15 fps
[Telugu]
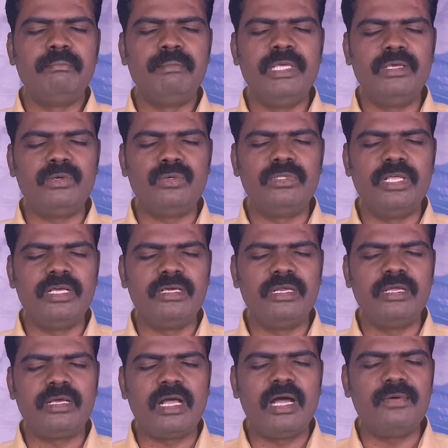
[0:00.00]
మీకు దగ్గర
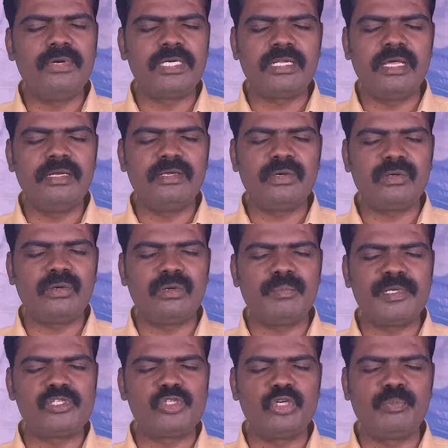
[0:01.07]
కావటానికి కృప
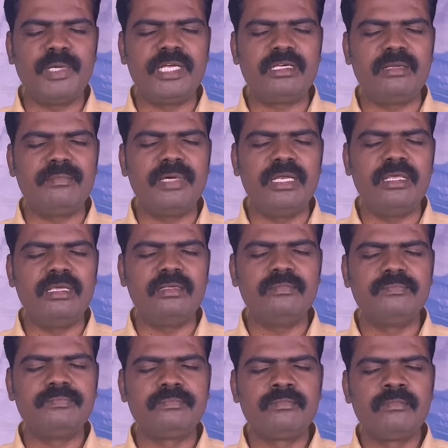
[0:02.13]
చూపెట్టమని
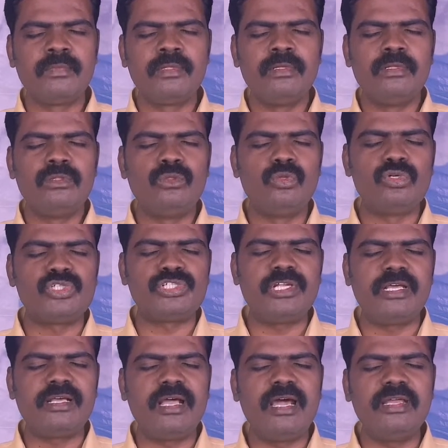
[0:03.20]
దుష్ట
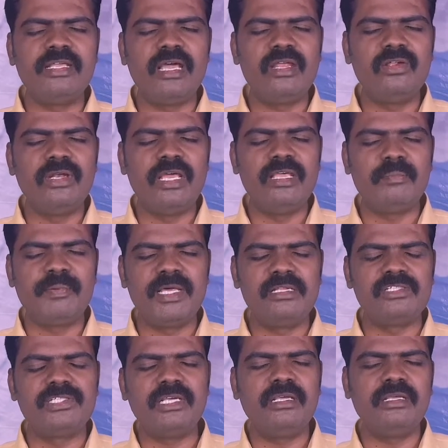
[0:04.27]
కార్యాలు
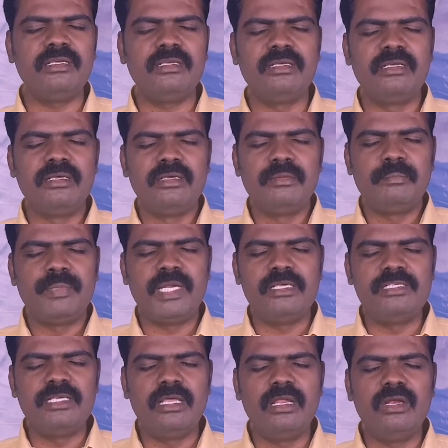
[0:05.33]
లయపరిచి
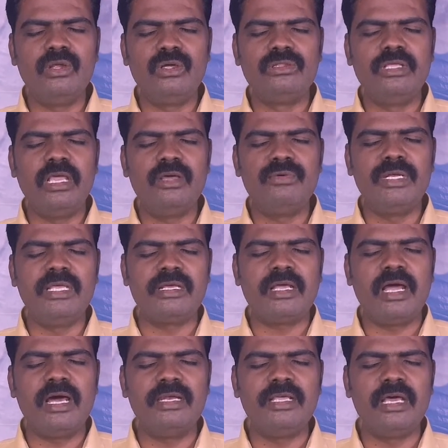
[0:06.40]
ప్రజలలో దేవుని
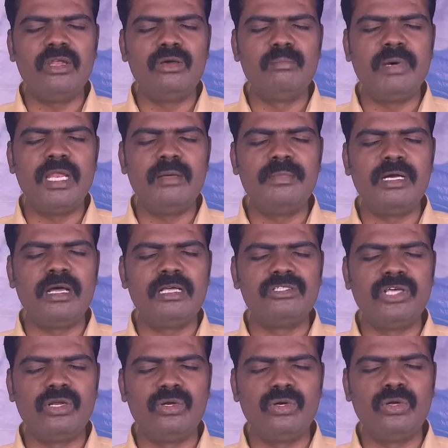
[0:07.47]
కార్యాలు బలముగా
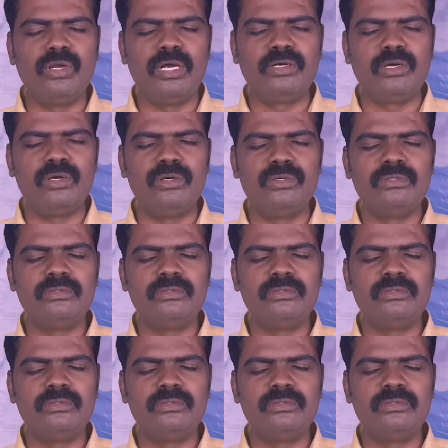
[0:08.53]
జరుగునట్లు